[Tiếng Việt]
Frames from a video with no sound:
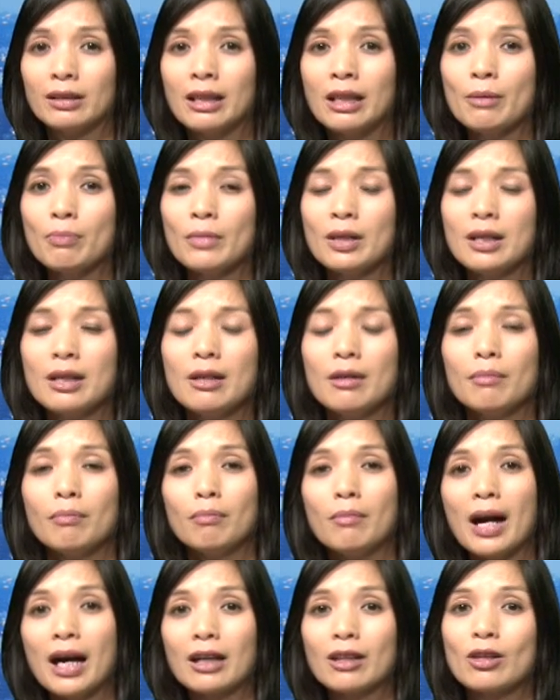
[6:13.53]
tiếp
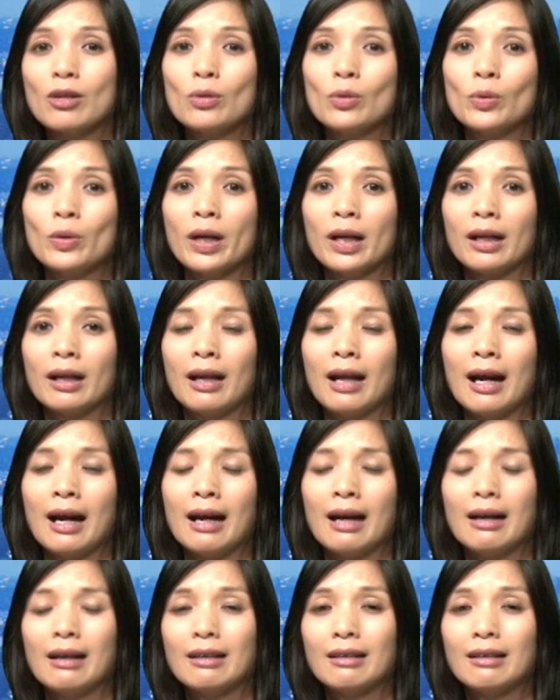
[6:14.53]
mặc dù rằng là